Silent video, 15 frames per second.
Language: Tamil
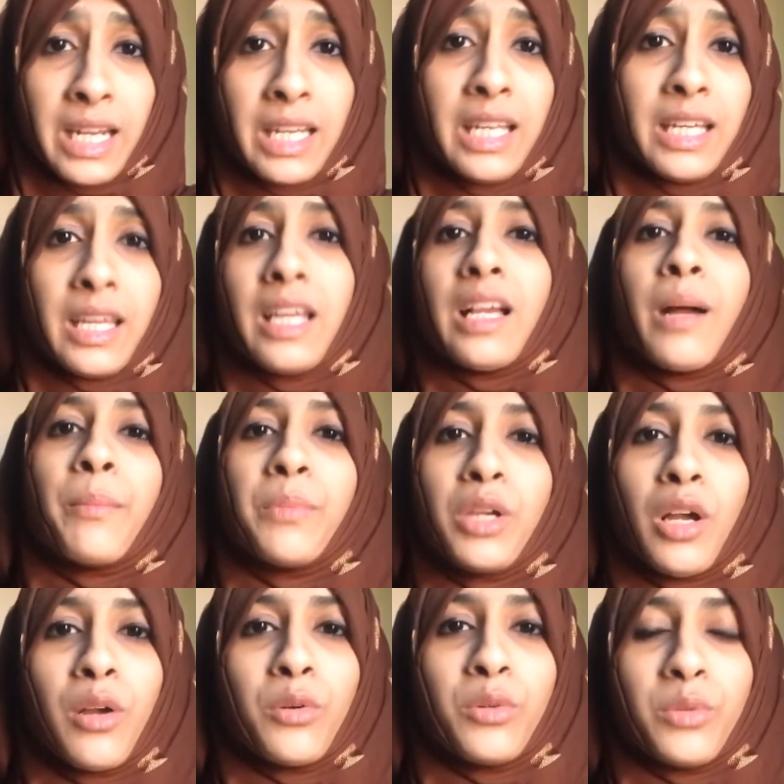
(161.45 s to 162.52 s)
எண்ணிக்கை
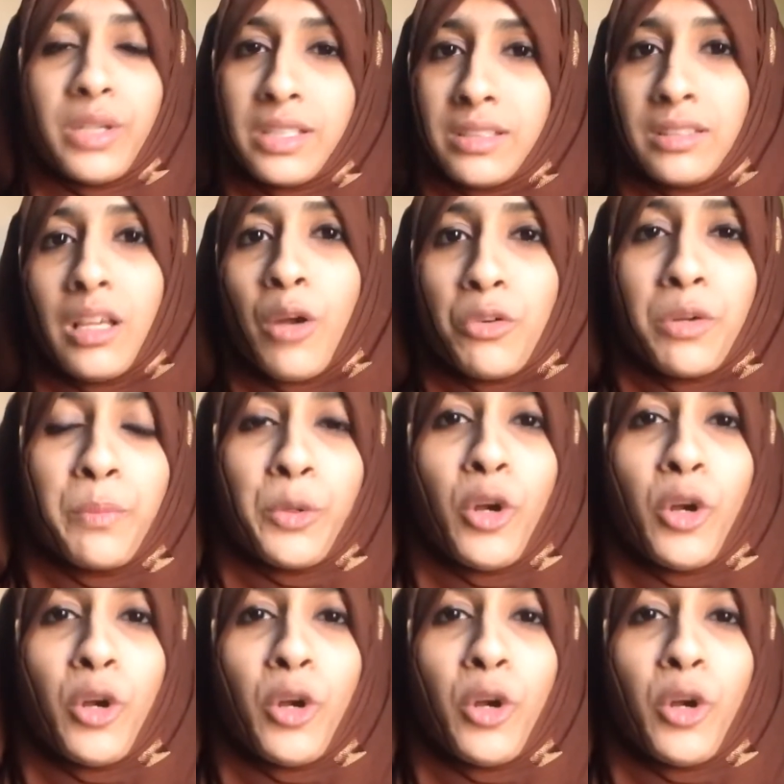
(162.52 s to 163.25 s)
கம்மியாகும் இது தான் அவங்க